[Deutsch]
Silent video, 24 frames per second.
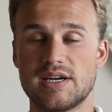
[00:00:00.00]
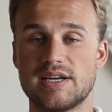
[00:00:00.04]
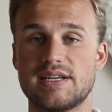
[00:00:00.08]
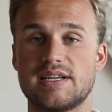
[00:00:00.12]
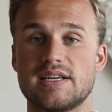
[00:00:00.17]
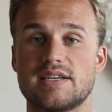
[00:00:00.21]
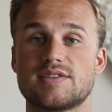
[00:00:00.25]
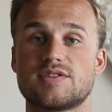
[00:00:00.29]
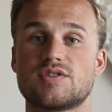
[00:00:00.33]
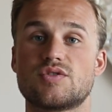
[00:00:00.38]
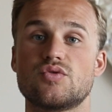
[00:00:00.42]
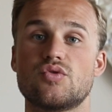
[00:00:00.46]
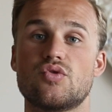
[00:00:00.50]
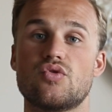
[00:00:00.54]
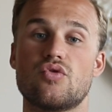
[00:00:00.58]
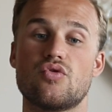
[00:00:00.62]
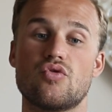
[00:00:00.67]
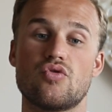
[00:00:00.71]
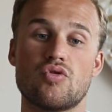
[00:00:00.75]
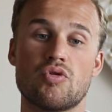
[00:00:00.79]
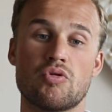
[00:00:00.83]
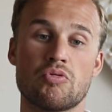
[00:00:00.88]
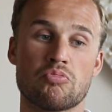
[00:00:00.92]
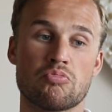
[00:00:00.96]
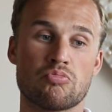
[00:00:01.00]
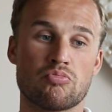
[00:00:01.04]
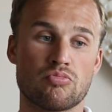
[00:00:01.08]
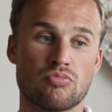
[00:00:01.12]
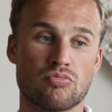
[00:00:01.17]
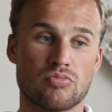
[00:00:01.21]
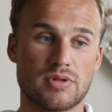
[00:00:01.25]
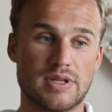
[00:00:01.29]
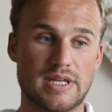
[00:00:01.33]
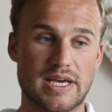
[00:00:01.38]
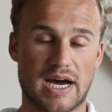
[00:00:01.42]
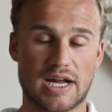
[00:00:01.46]
dass du
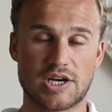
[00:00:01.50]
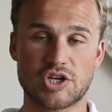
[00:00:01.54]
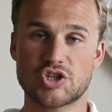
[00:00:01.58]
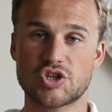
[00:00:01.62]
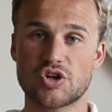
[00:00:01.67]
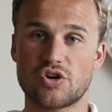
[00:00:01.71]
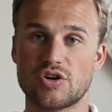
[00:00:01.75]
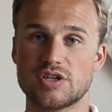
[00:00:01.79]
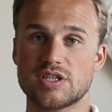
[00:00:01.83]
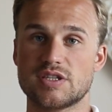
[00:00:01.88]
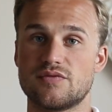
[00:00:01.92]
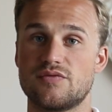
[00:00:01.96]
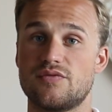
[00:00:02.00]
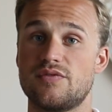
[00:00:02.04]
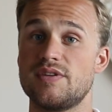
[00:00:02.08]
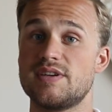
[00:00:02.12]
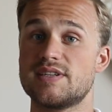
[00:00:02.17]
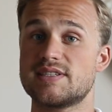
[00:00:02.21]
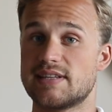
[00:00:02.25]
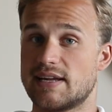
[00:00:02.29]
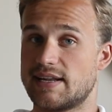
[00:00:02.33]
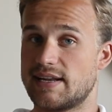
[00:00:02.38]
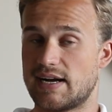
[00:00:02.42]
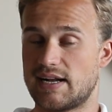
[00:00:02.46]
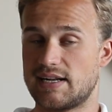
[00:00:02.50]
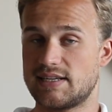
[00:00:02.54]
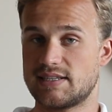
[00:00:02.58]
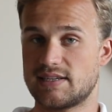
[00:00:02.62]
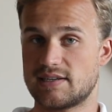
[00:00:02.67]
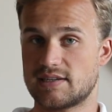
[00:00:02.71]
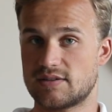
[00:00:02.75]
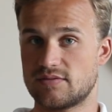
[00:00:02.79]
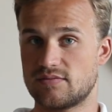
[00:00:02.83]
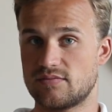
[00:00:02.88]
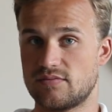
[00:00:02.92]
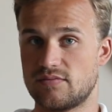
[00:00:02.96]
dir anschaust, wie ist dein Alltag.